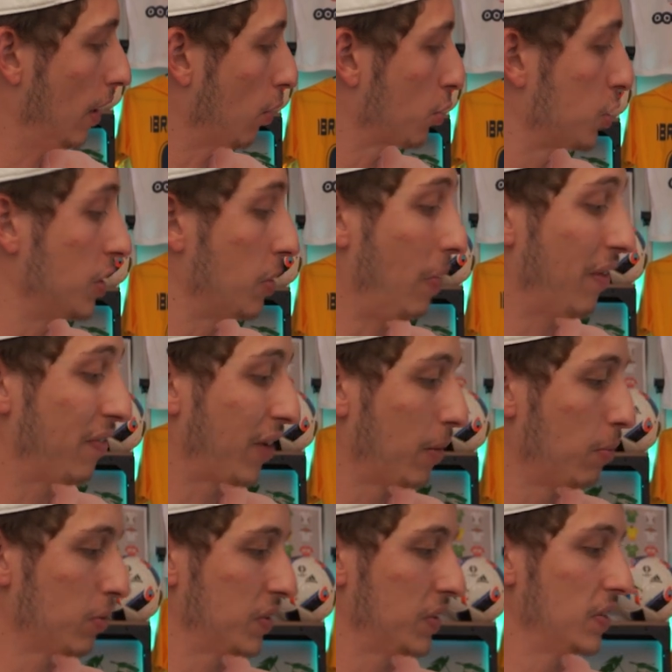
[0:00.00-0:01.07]
Alors je sais pas
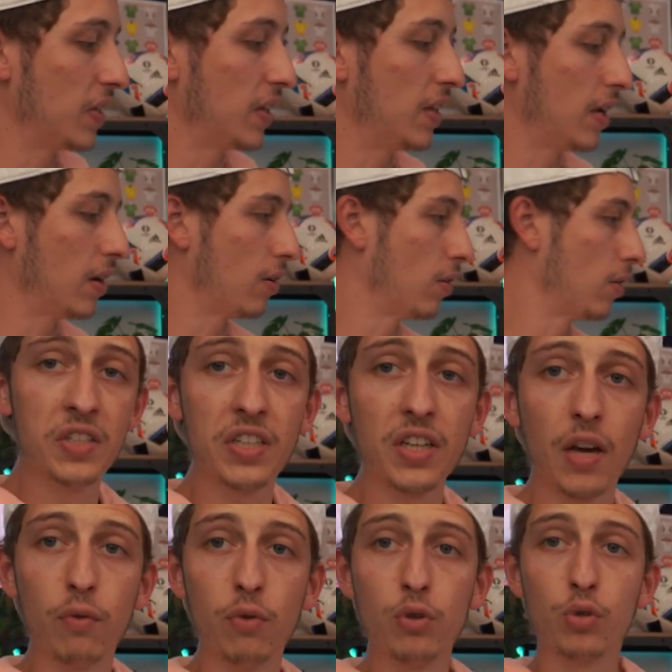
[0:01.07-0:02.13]
vraiment si c'était si
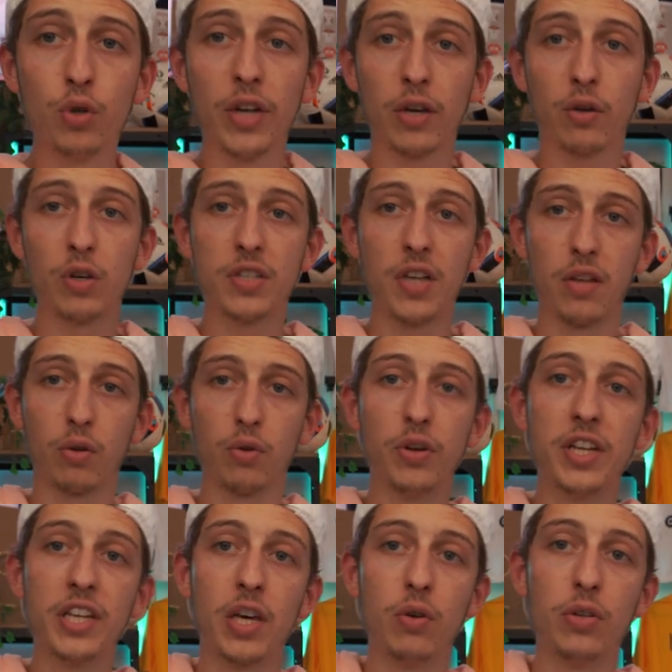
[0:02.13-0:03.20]
révolutionnaire que ça étant
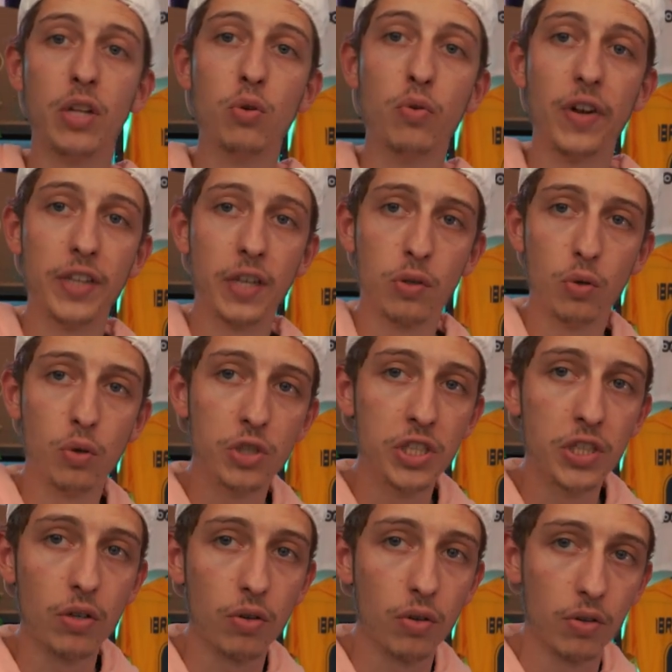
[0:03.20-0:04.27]
donné qu'il y a eu des nouvelles
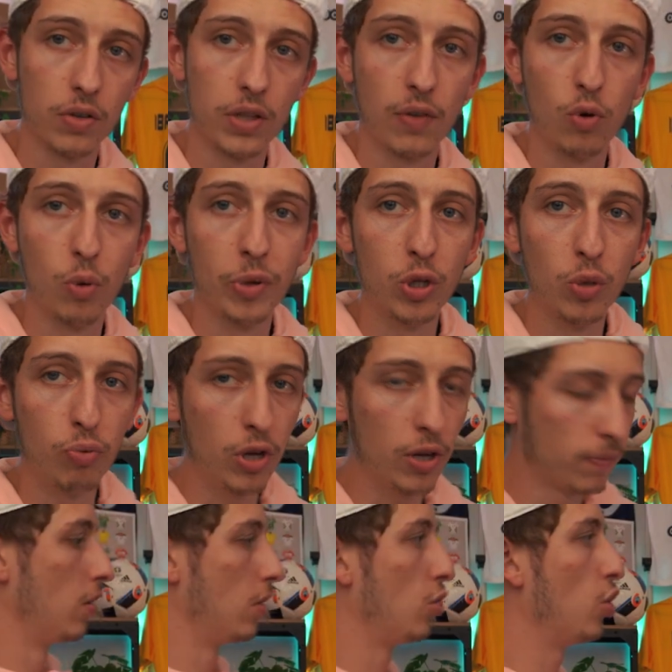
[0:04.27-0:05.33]
technologies développées
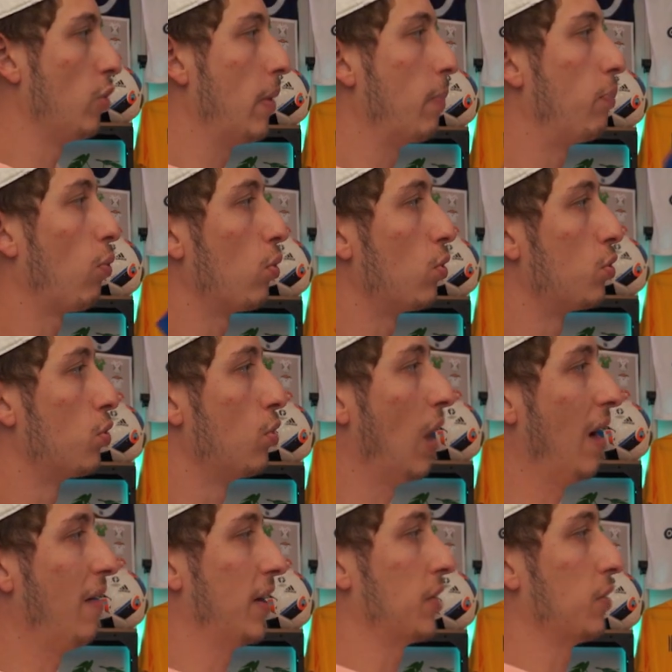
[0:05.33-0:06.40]
depuis. De même pour le dos
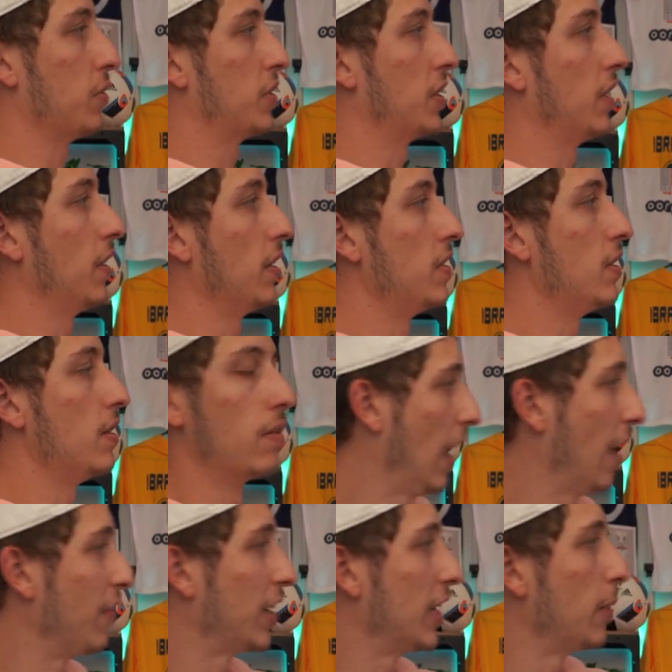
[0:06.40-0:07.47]
avec euh, ce qui était dit,
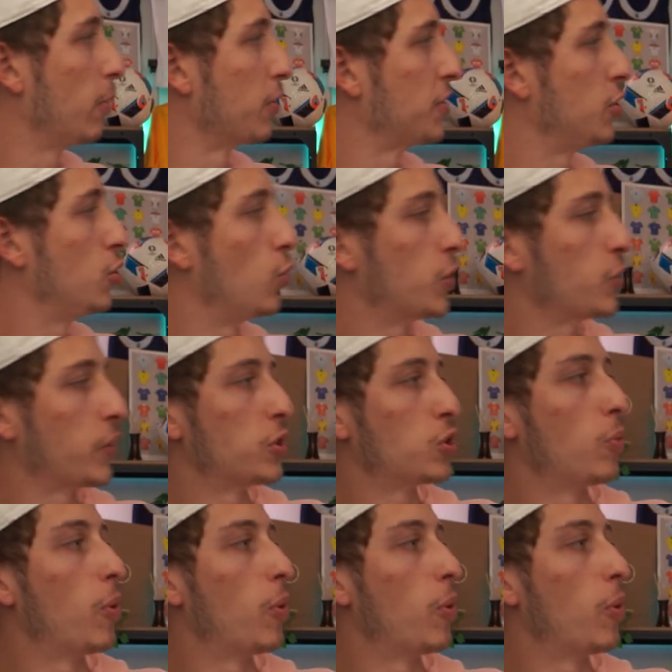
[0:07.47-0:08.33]
avec les bandes situées sur les